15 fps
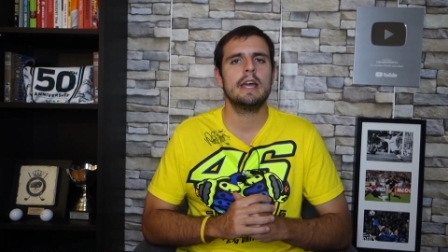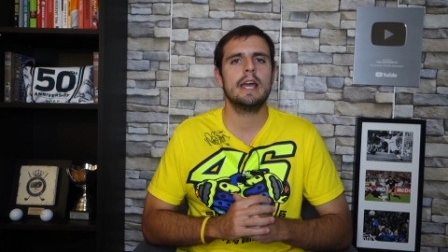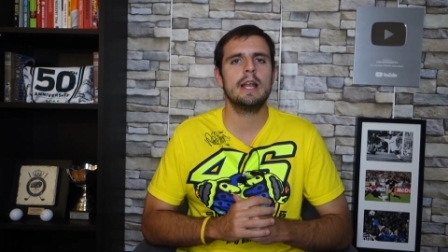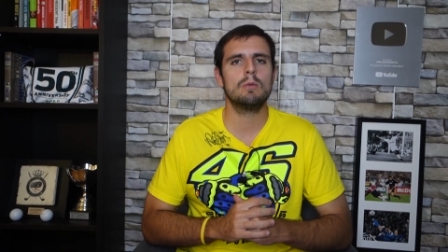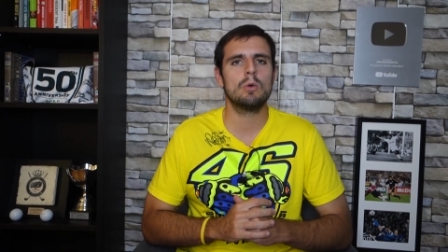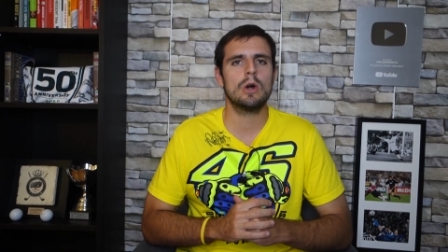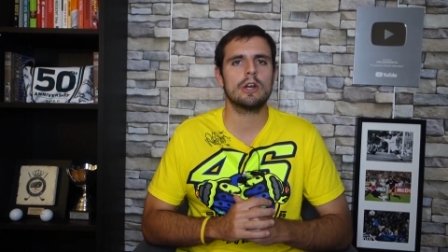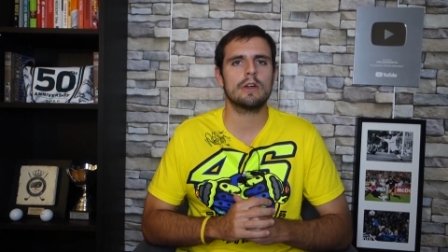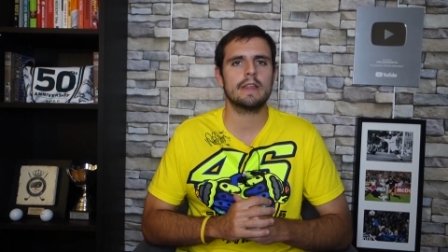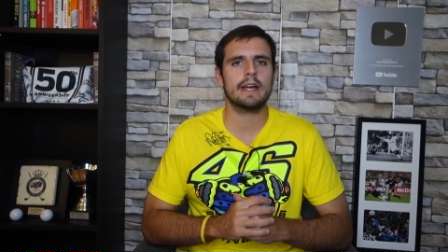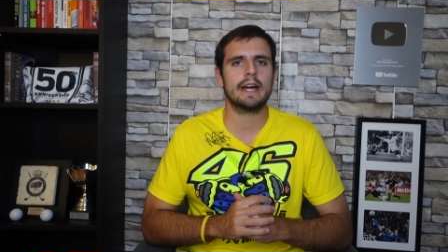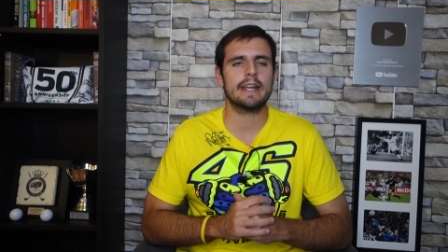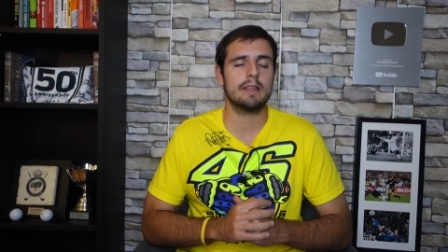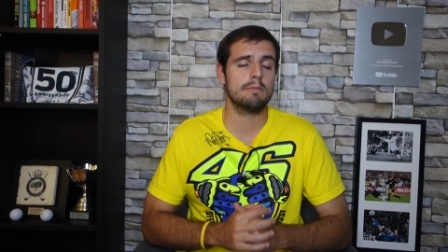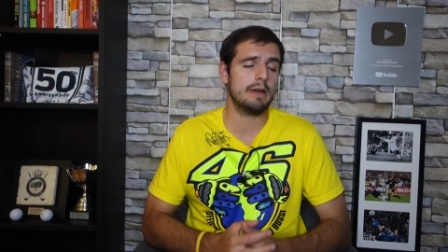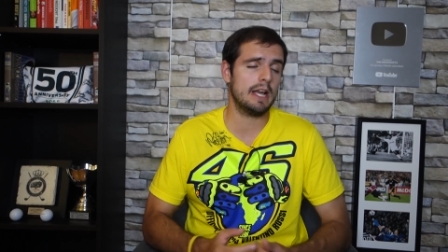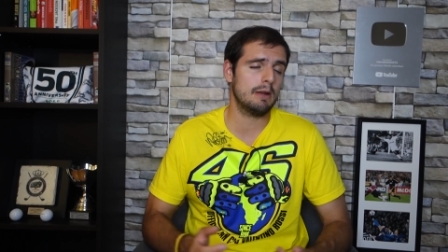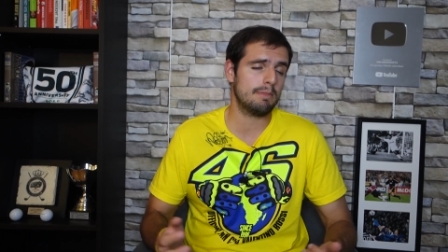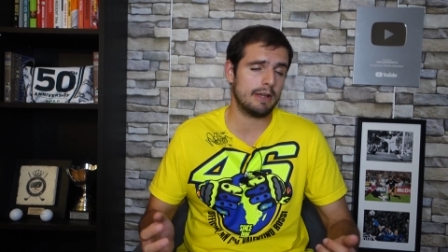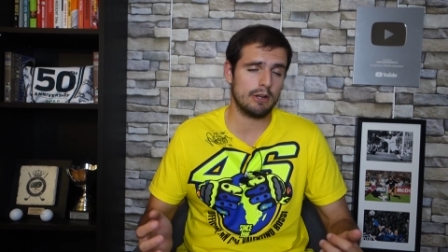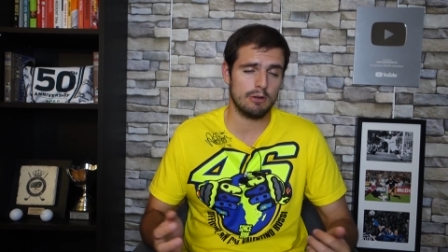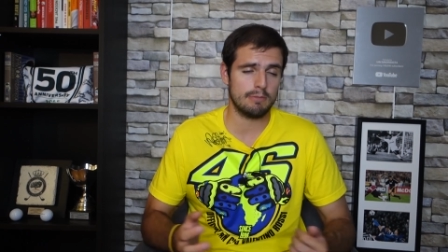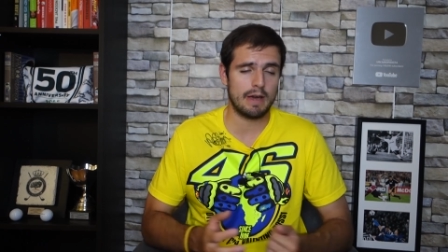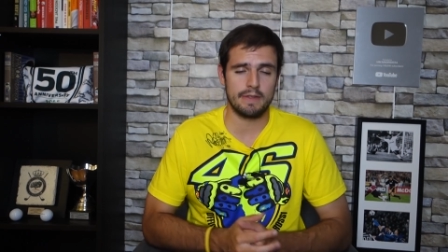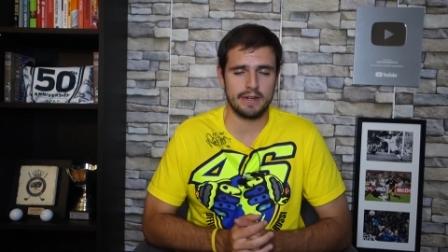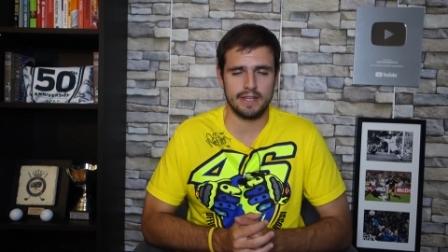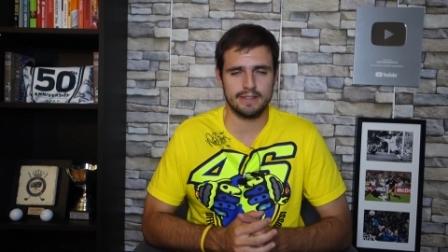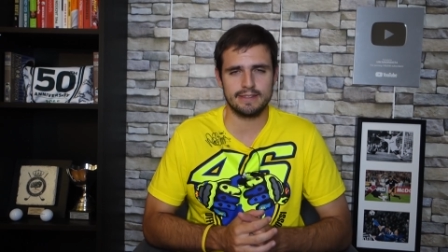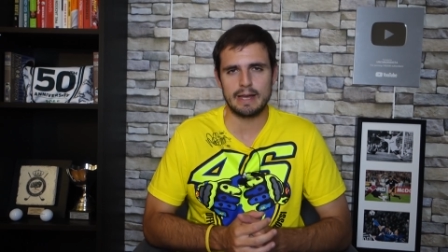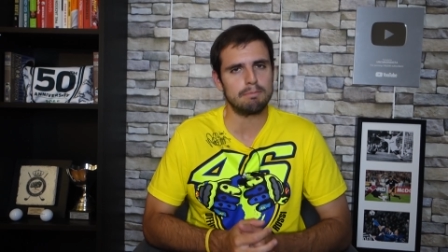el bueno de Gareth Bale, pero el
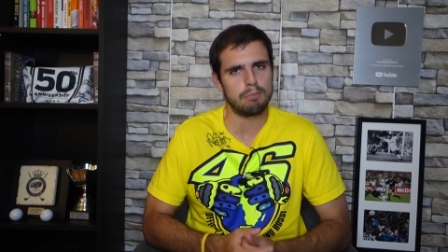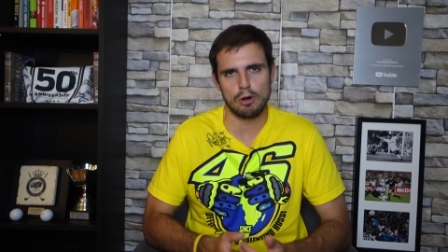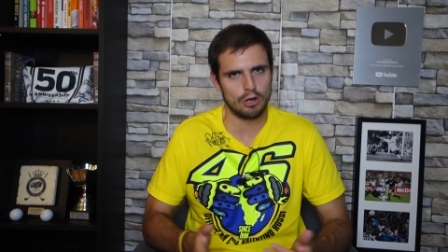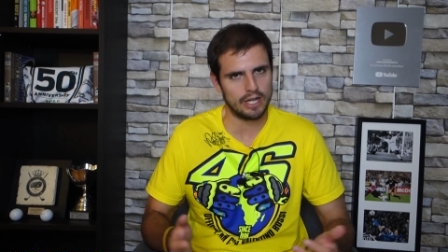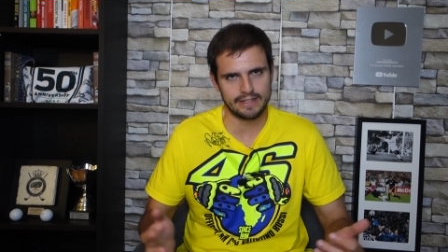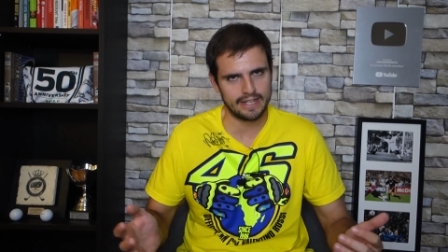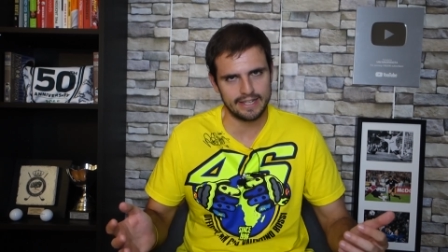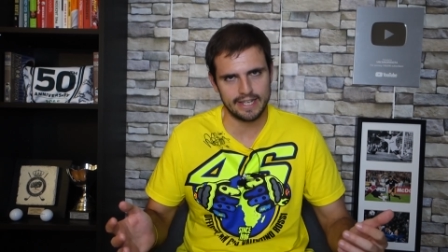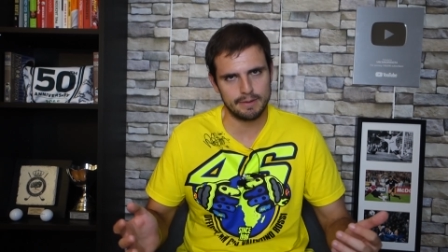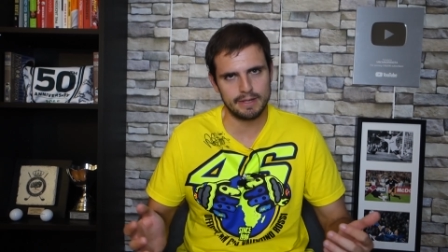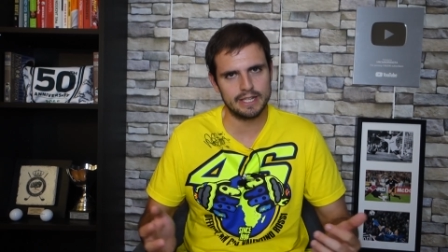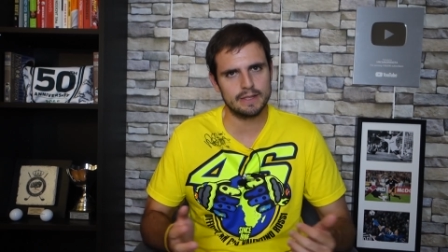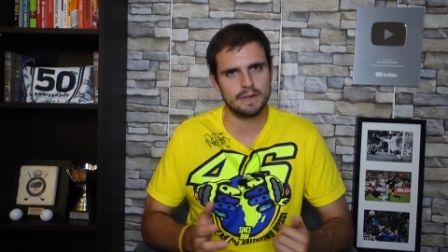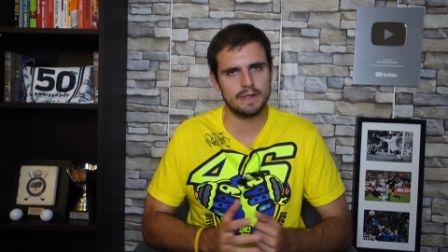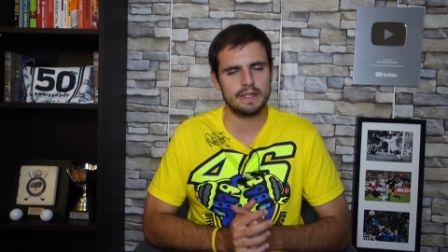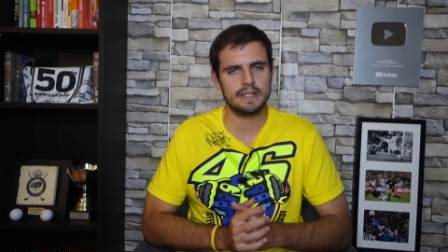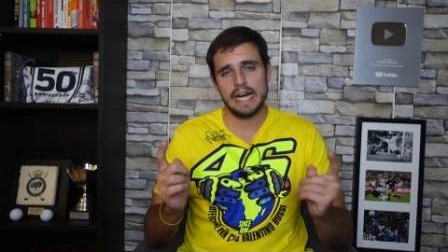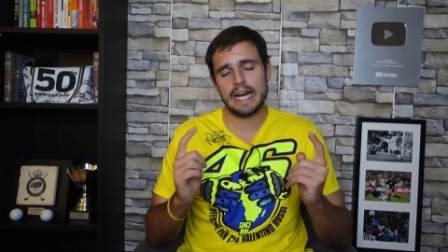Madrid tampoco la tenía, evidentemente.